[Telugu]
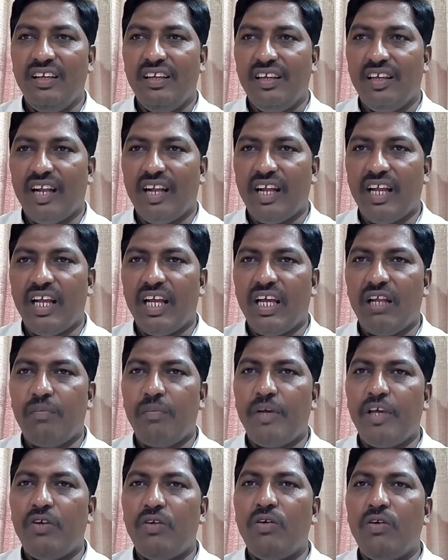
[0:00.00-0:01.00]
రంగా గారి
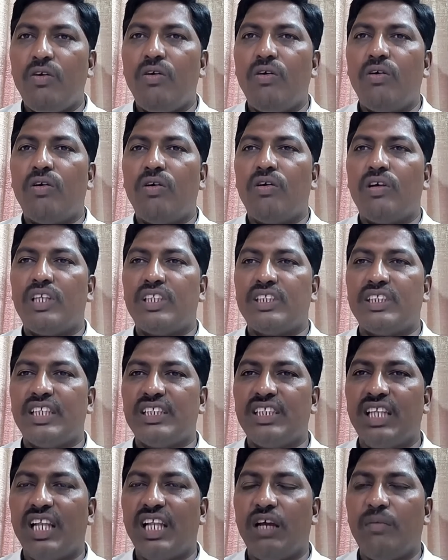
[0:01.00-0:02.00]
పేరు కృష్ణా
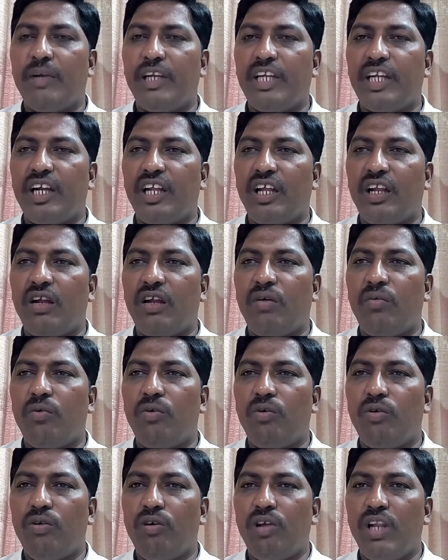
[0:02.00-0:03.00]
జిల్లాకు పెట్టండి అన్నాము
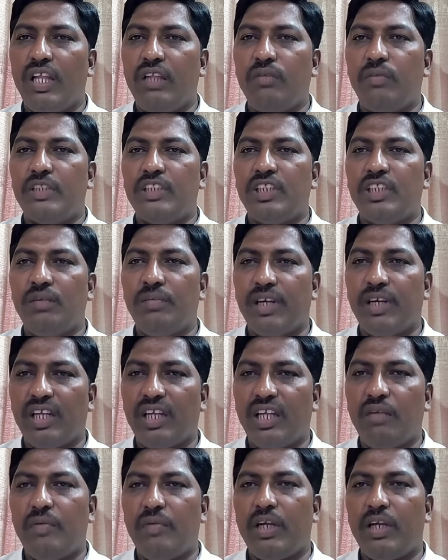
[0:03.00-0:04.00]
లేదా
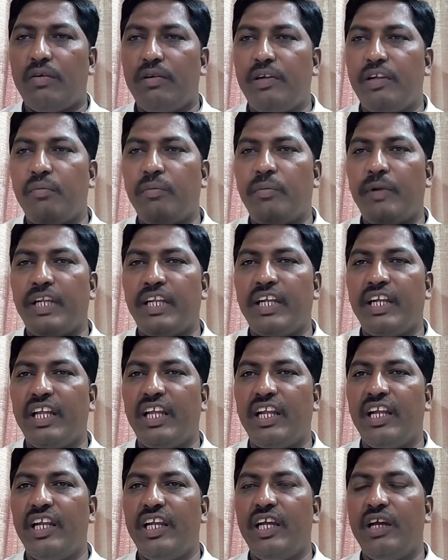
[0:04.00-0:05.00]
మజిలీపట్నానికి పెట్టండి పెట్టండి
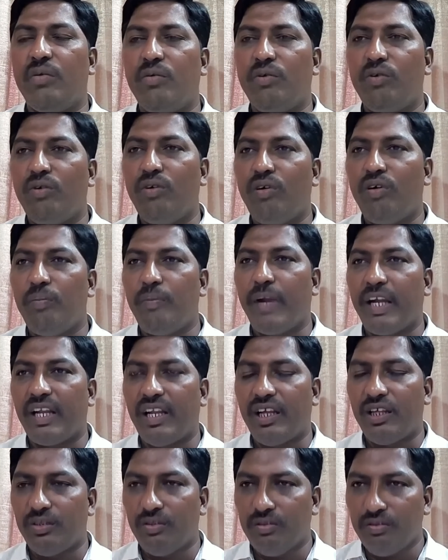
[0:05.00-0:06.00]
అని అడిగాము
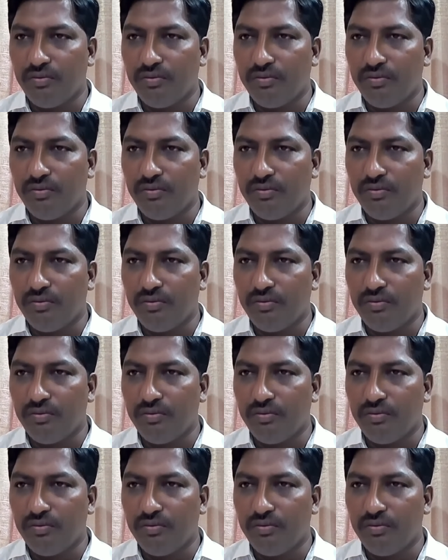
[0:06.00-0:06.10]
పెట్టలేదు